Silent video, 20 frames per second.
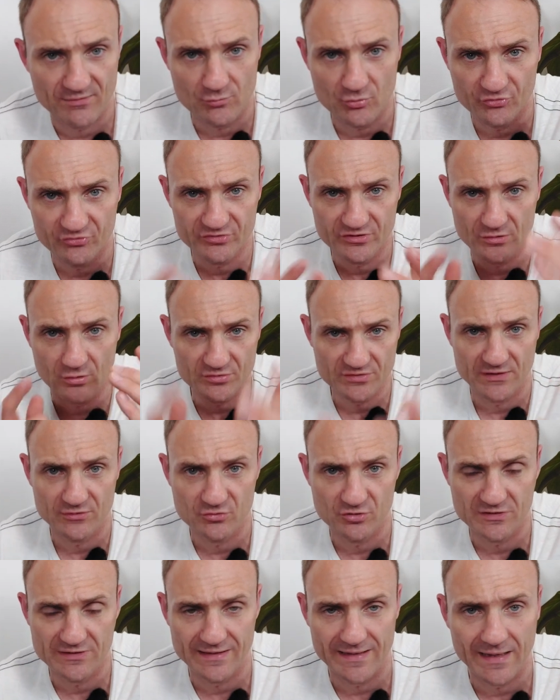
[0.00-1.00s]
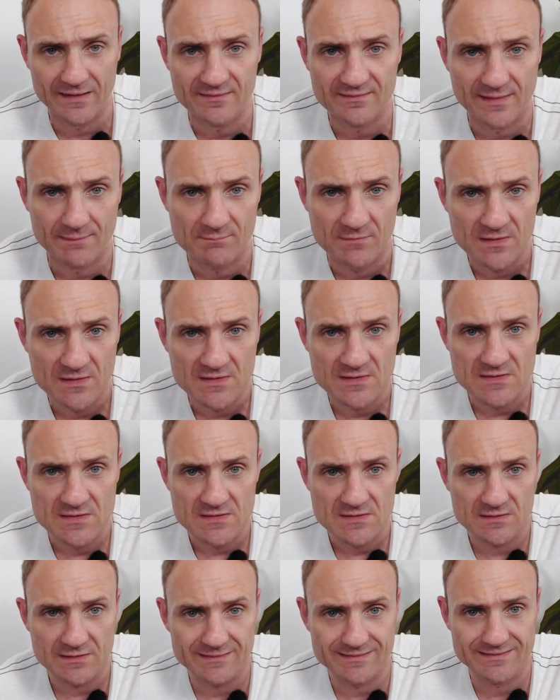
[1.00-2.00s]
Wir müssen die Leute natürlich langsam
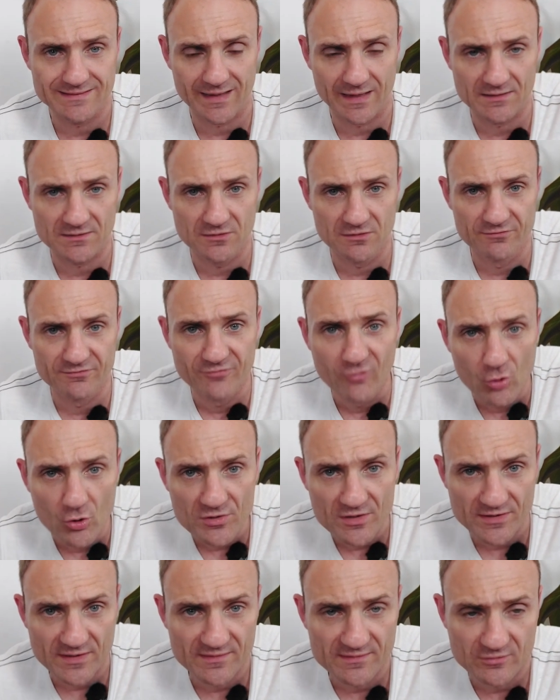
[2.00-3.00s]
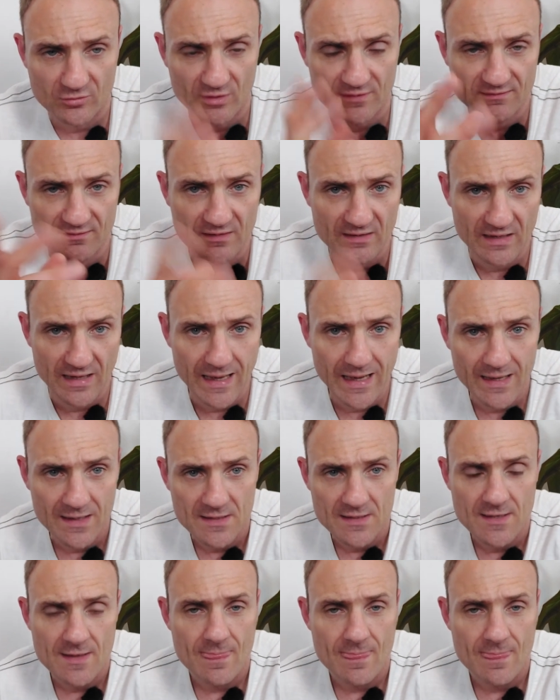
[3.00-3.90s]
dran gewöhnen, das ist doch ganz klar.